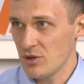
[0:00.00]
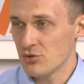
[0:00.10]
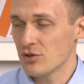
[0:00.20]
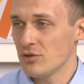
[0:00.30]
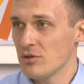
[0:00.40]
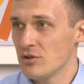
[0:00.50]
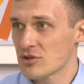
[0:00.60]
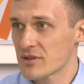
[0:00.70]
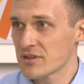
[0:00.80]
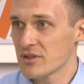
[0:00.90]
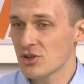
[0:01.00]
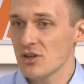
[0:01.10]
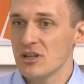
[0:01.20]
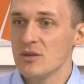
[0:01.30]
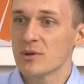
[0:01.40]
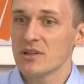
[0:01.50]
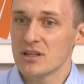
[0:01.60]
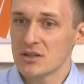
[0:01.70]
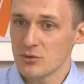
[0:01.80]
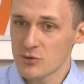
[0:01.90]
имеющих юридическое значение, и
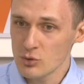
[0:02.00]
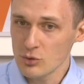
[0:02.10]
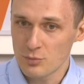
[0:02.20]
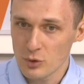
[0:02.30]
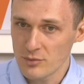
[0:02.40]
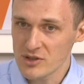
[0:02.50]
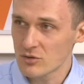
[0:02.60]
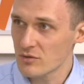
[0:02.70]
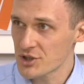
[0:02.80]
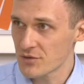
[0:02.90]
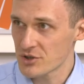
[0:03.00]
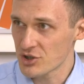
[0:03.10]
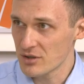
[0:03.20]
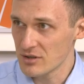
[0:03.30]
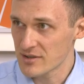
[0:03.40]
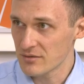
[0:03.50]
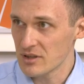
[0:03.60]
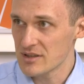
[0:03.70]
подать его в суд по месту вашего жительства.